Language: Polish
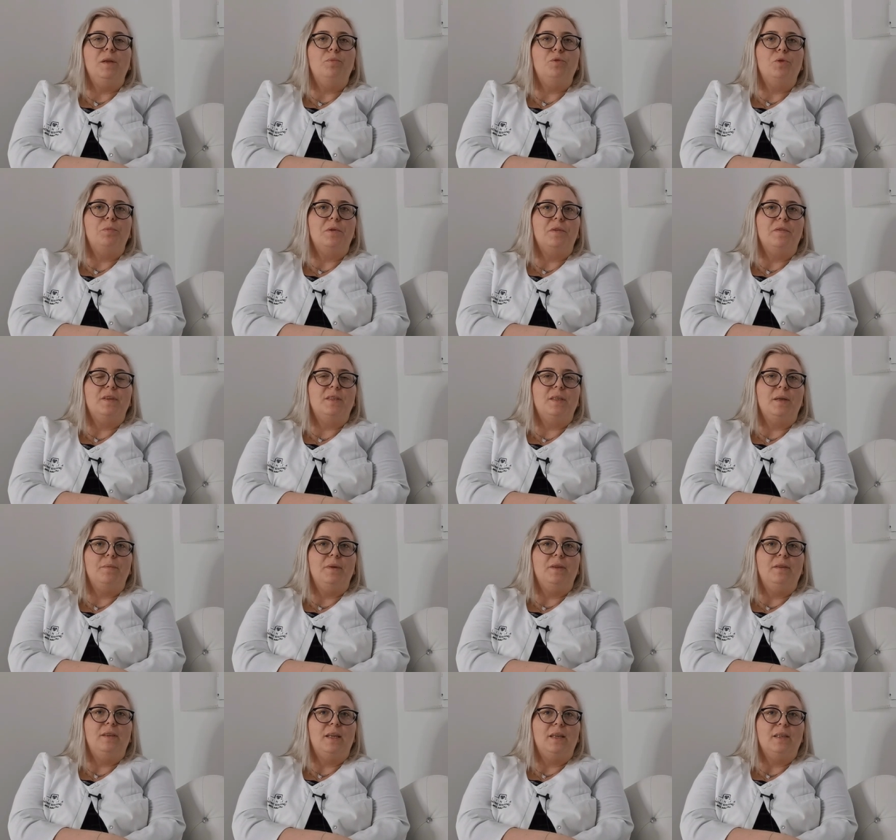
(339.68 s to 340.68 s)

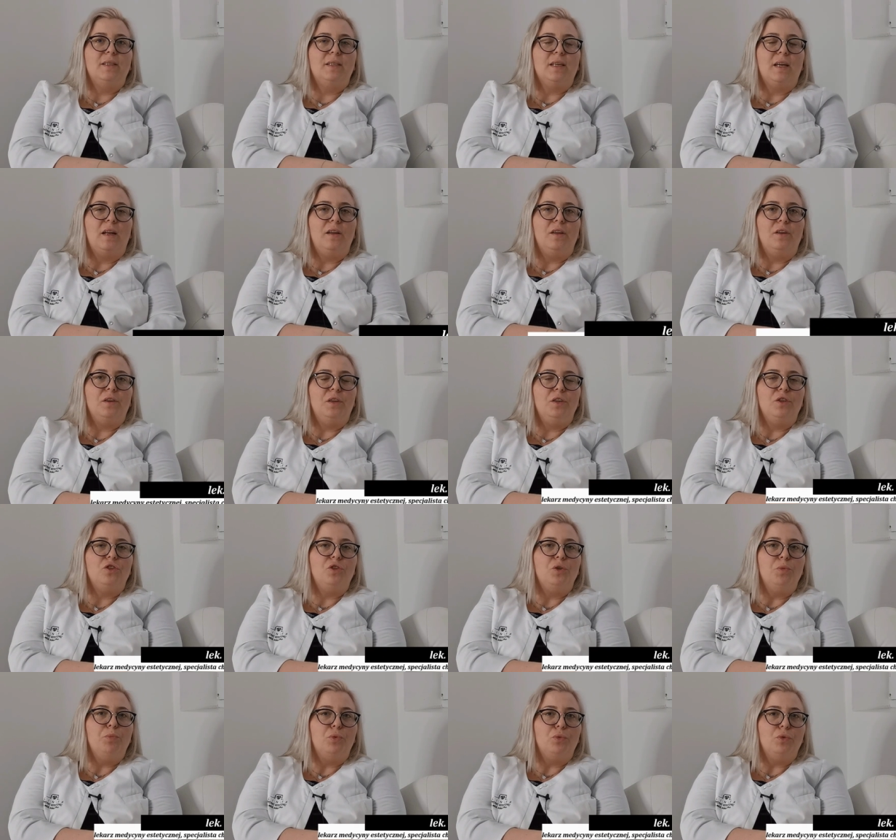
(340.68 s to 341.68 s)
przeprowadzamy test
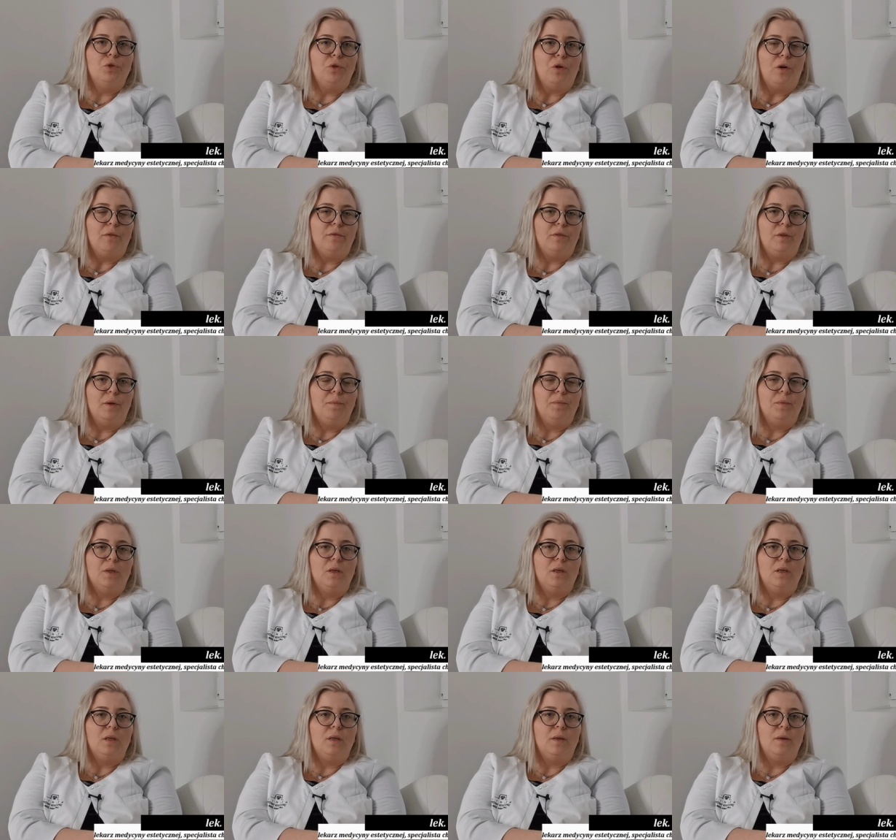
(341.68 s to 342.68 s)
alergiczny punktowy,
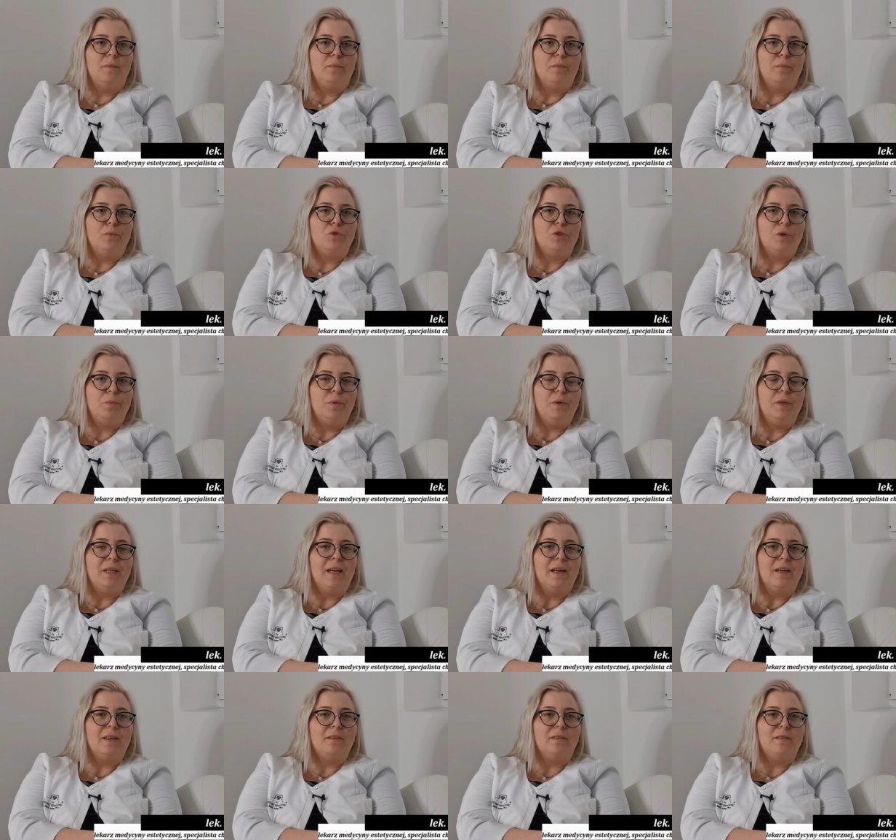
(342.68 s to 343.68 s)
żeby
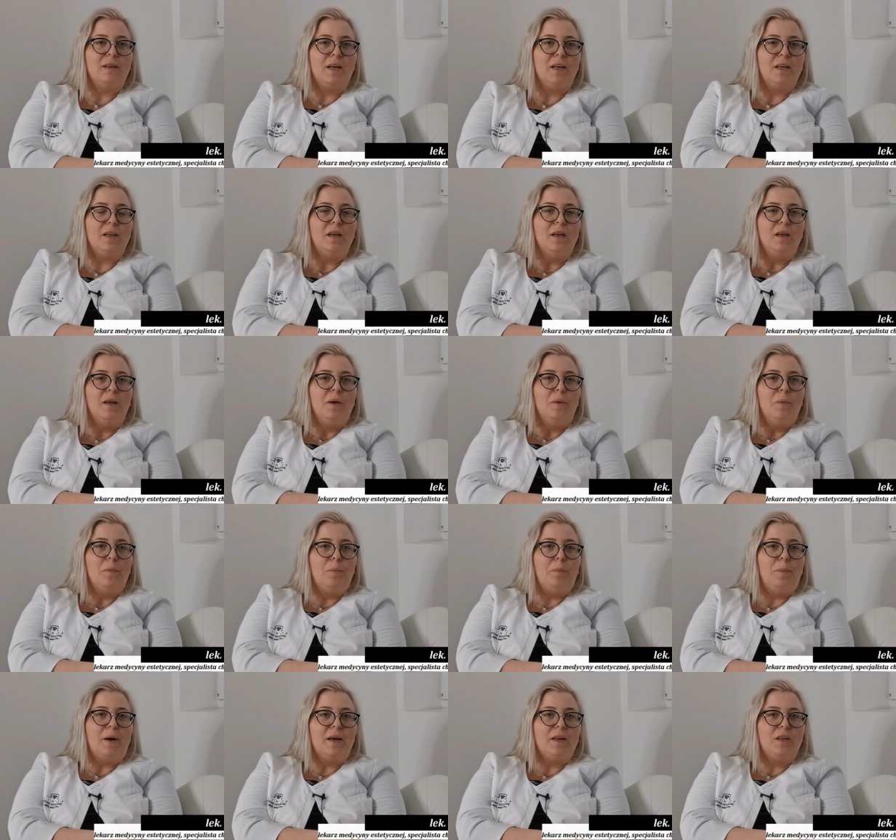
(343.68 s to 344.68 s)
jak naj
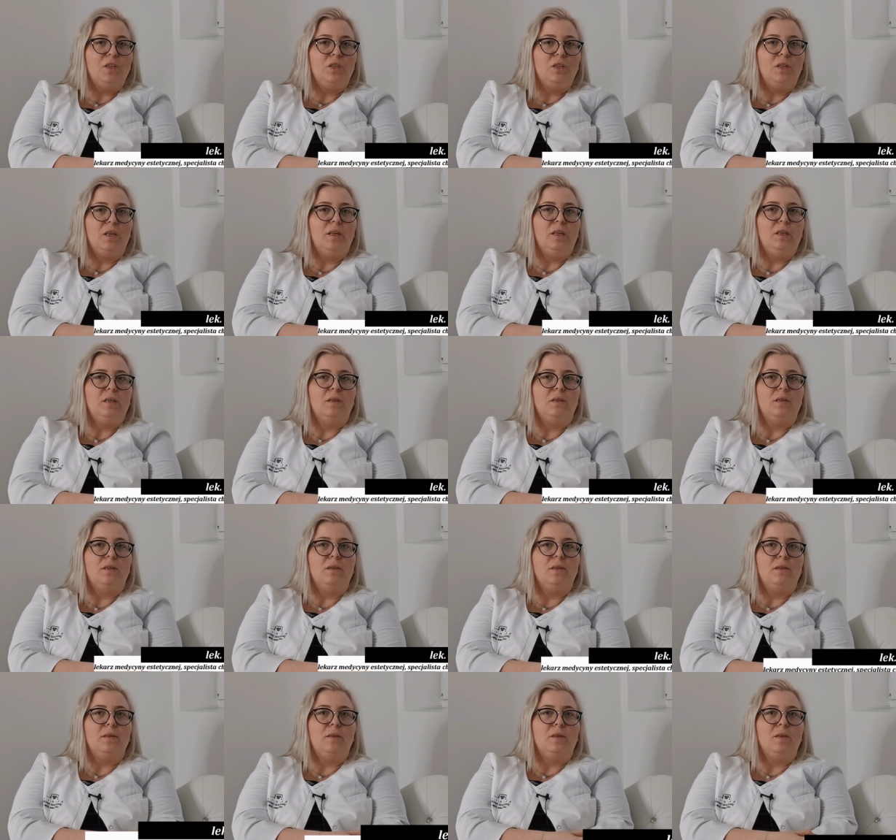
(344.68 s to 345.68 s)
bardziej
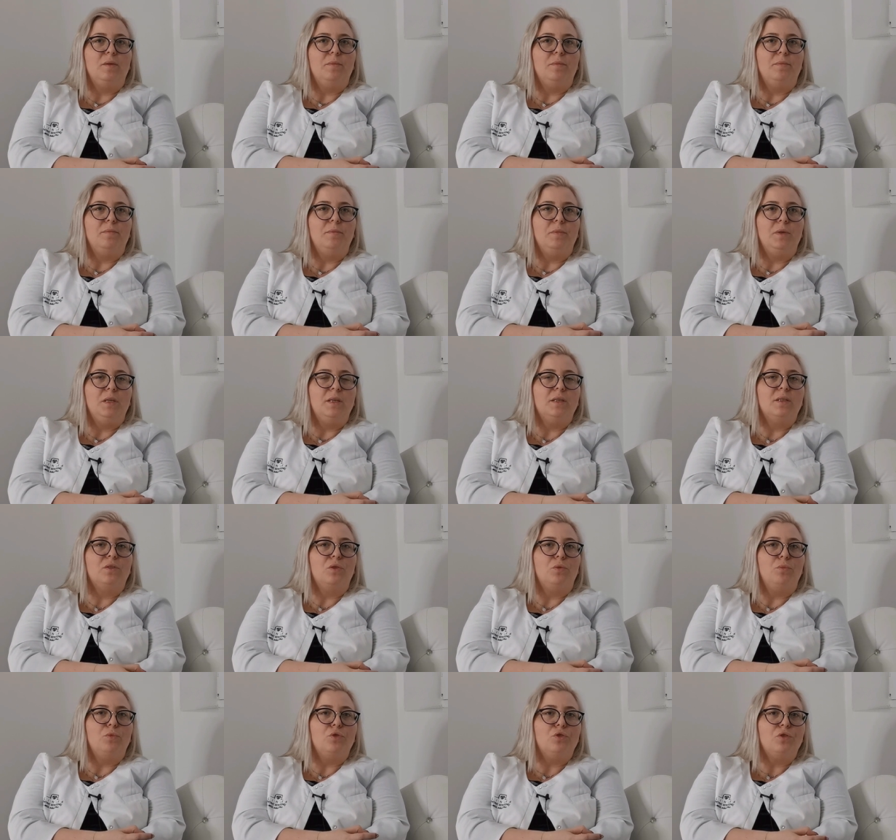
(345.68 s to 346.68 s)
e, jest
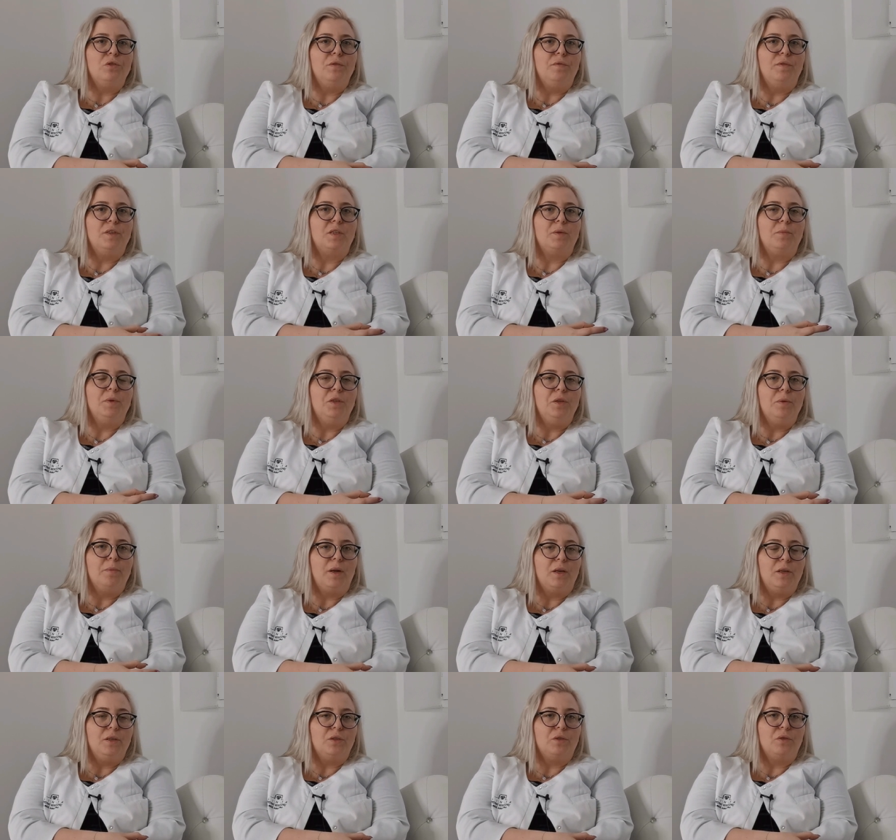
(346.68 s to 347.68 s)
to możliwe
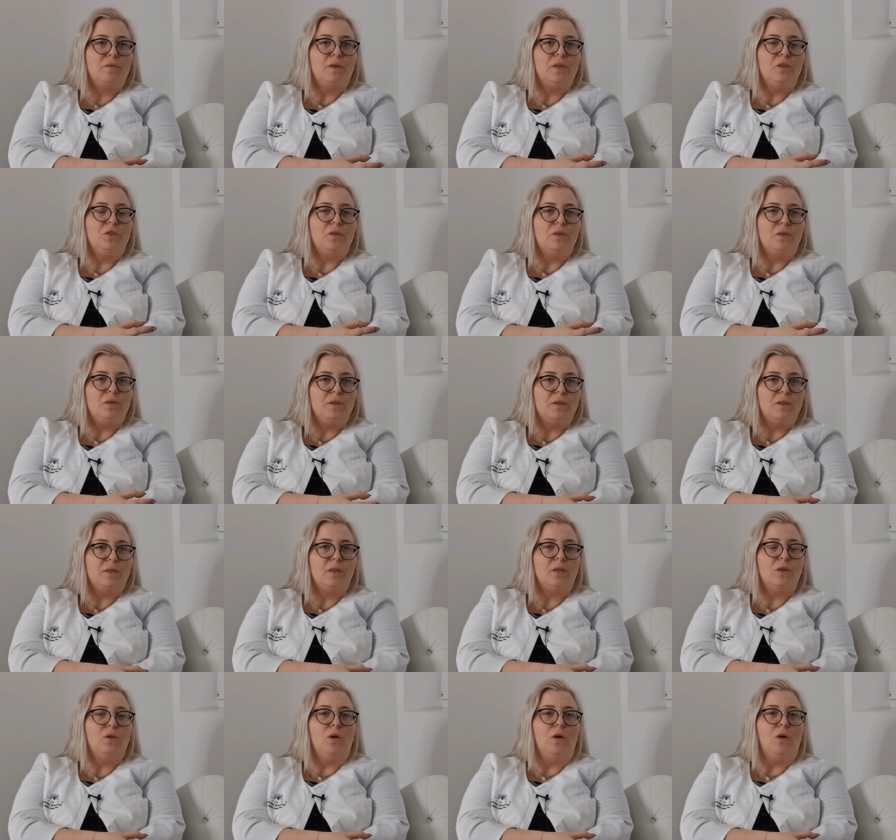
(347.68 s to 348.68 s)
zminimalizować
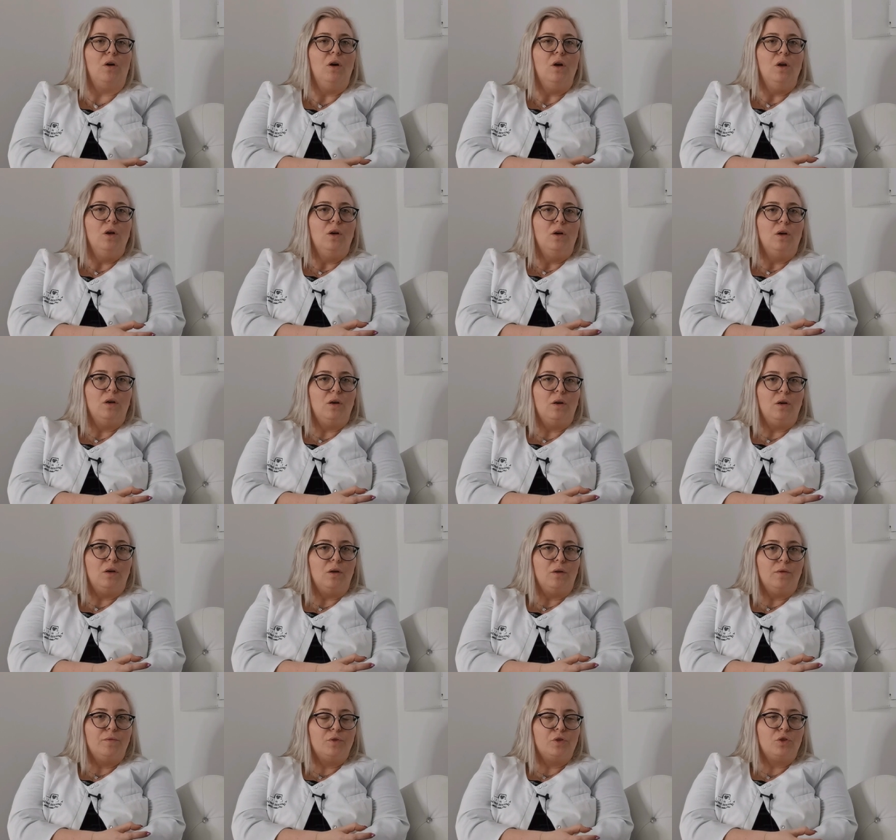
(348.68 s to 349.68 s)
ryzyko
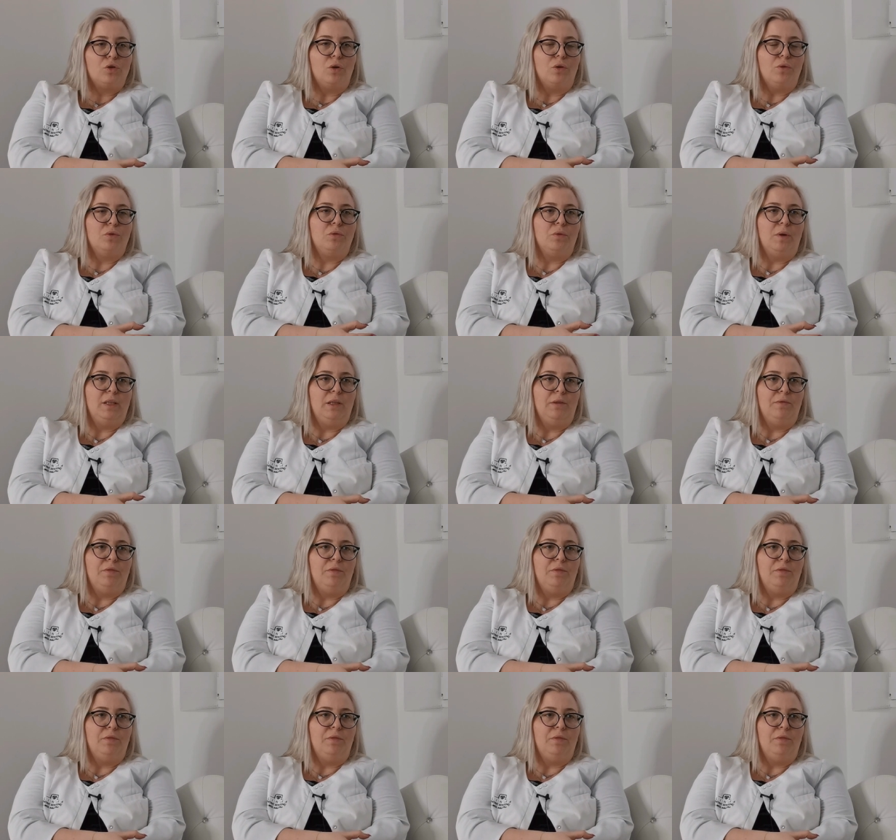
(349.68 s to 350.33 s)
e, wstrząsu e,